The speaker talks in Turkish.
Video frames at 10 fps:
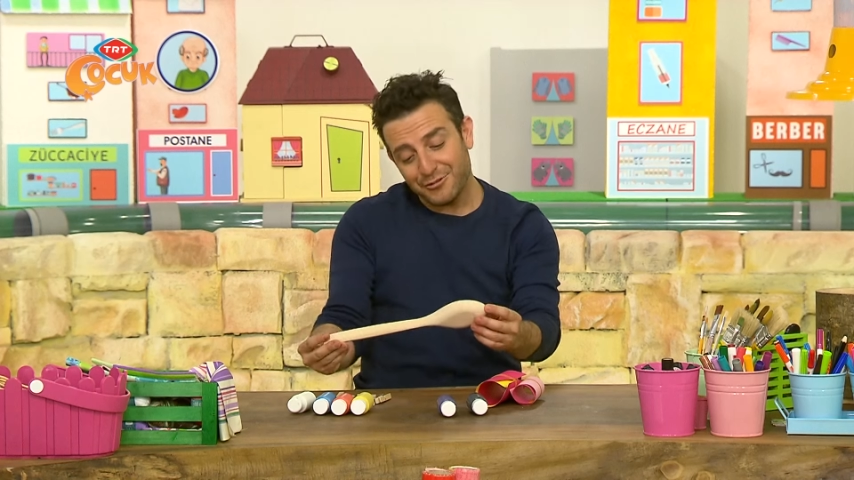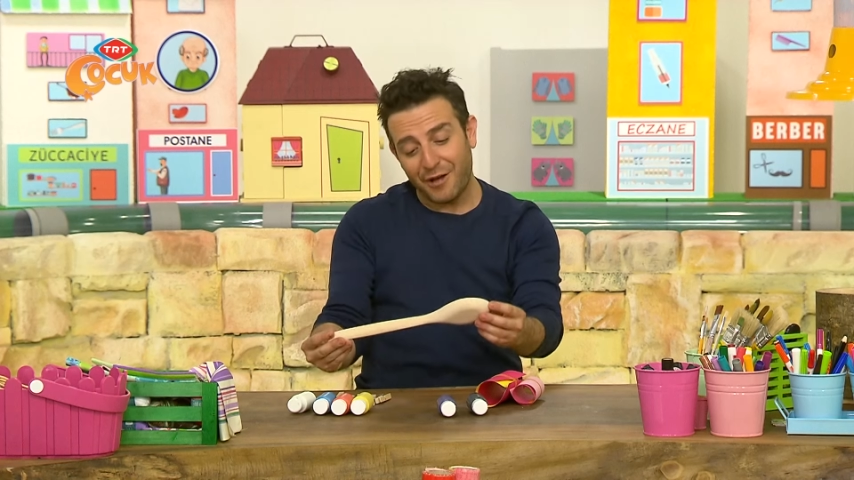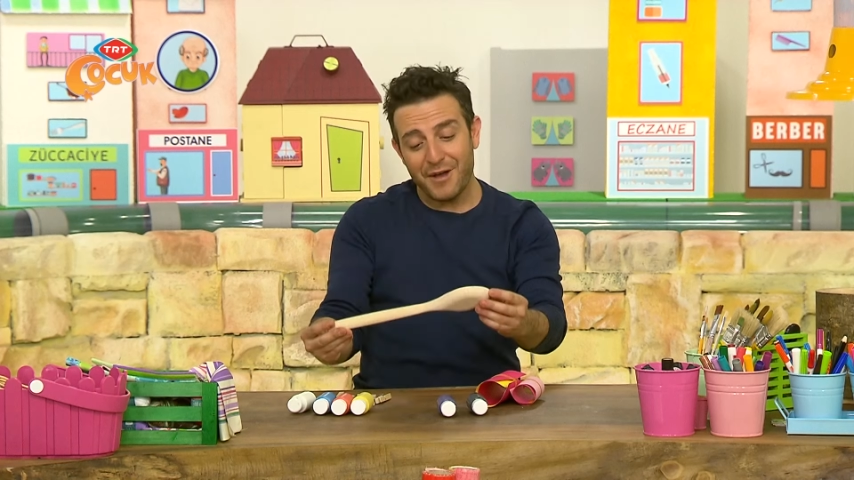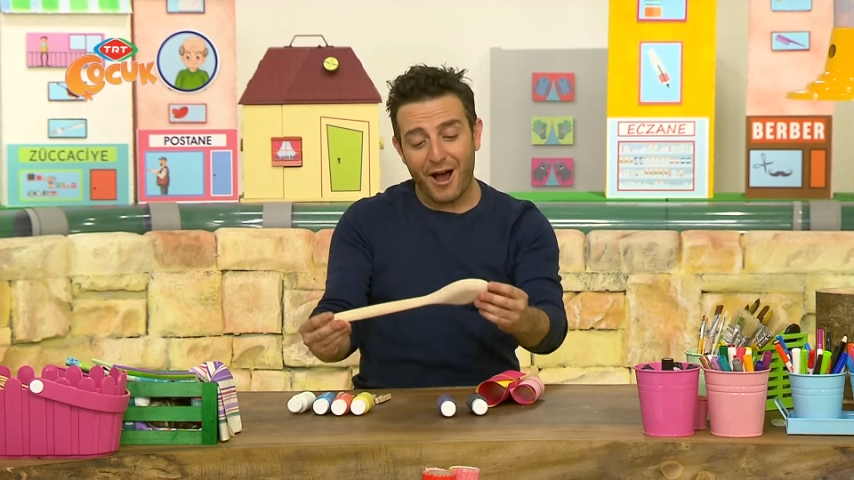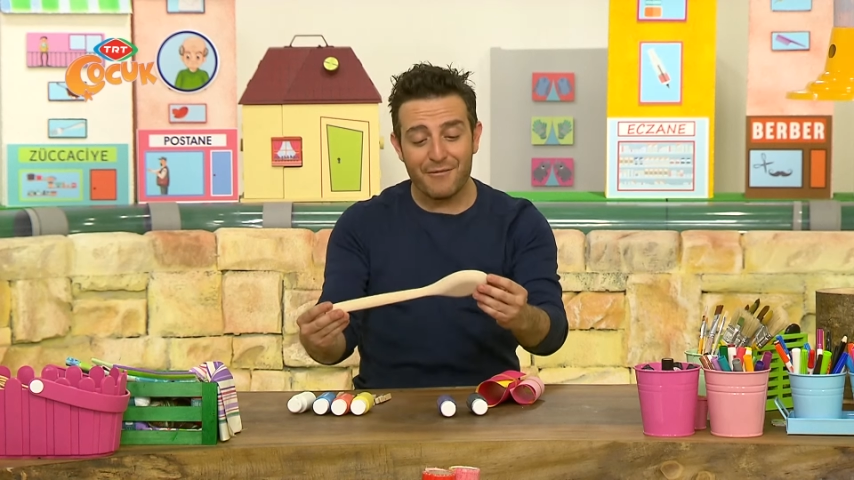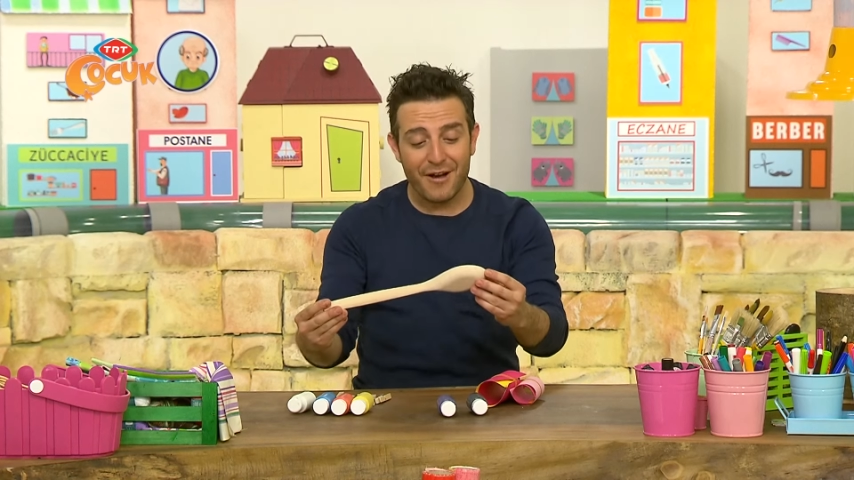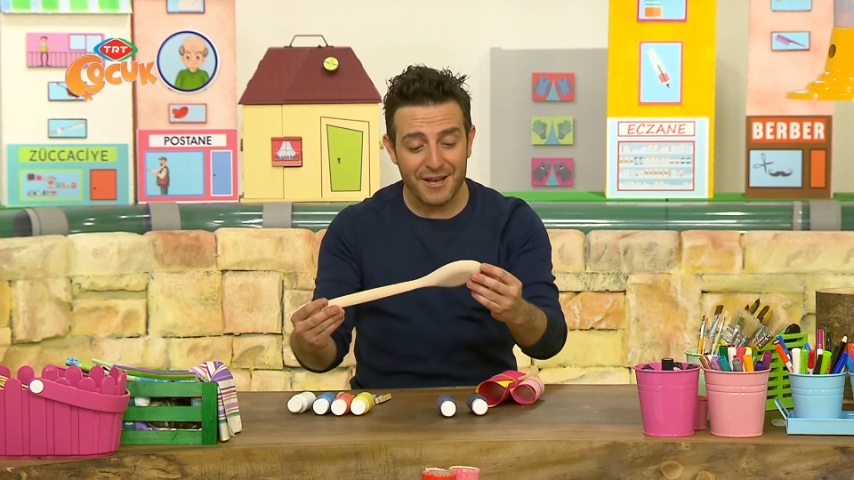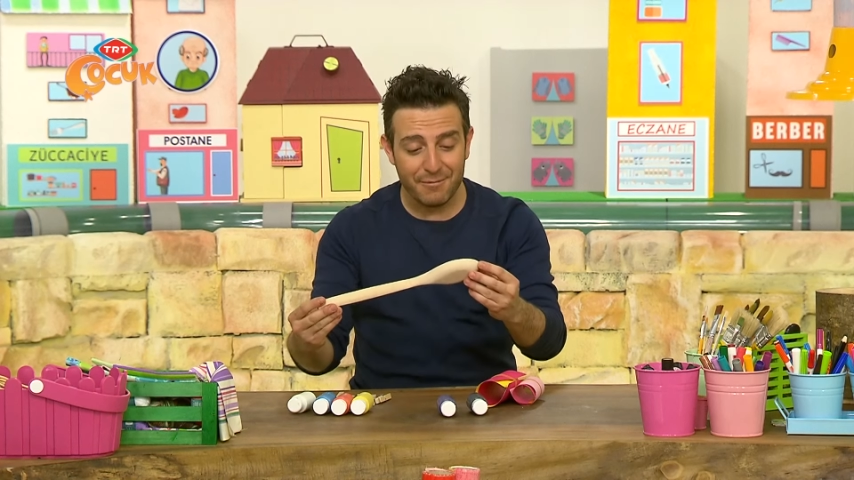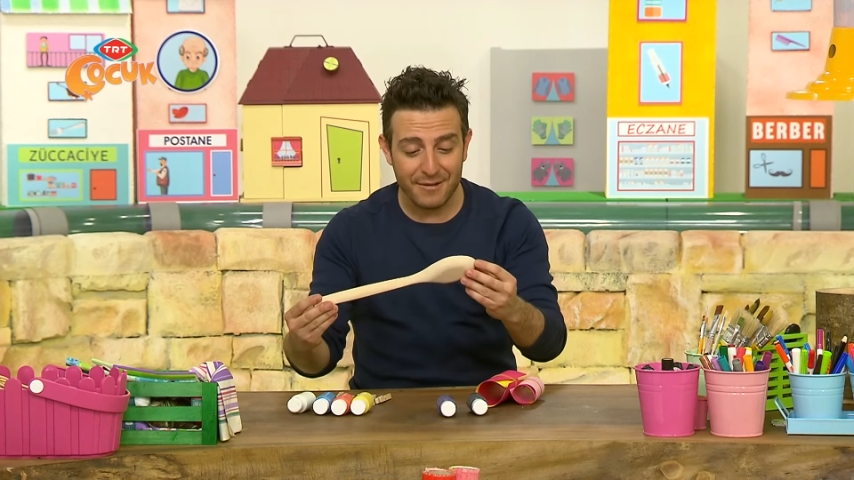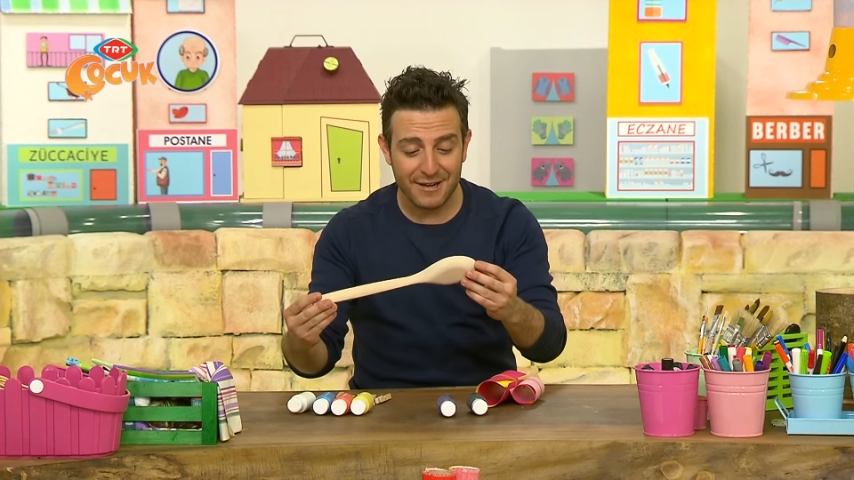bundan bir hayvan
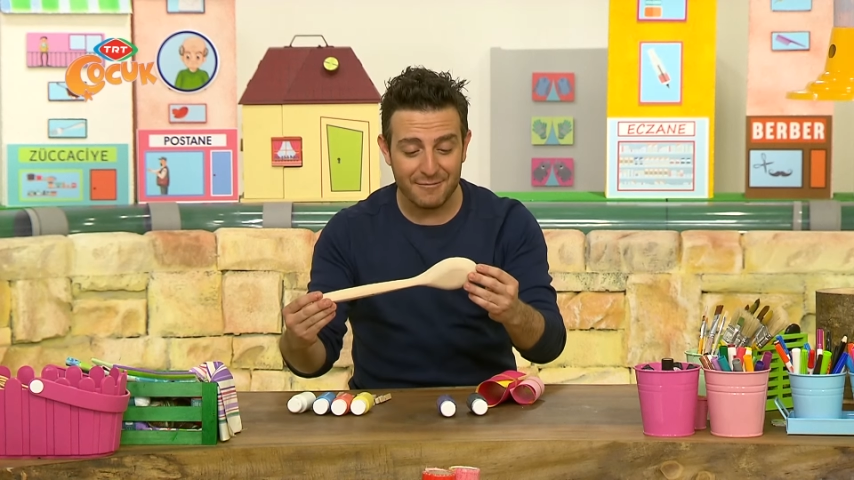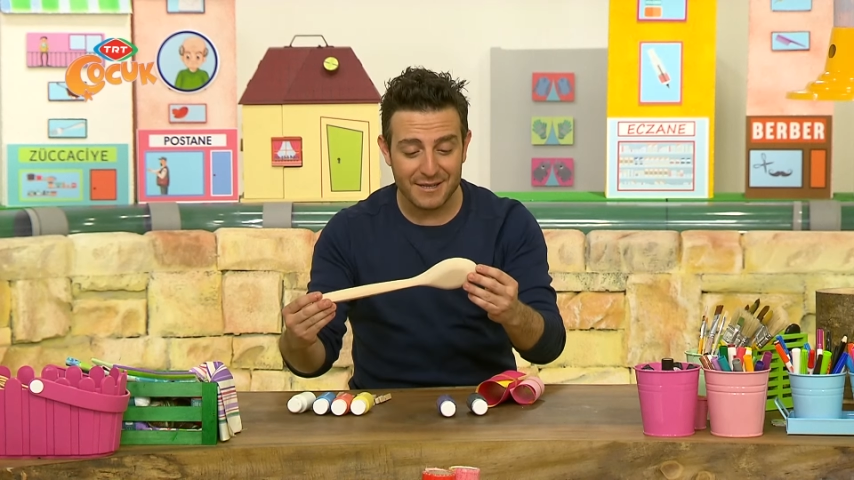yapabilirim.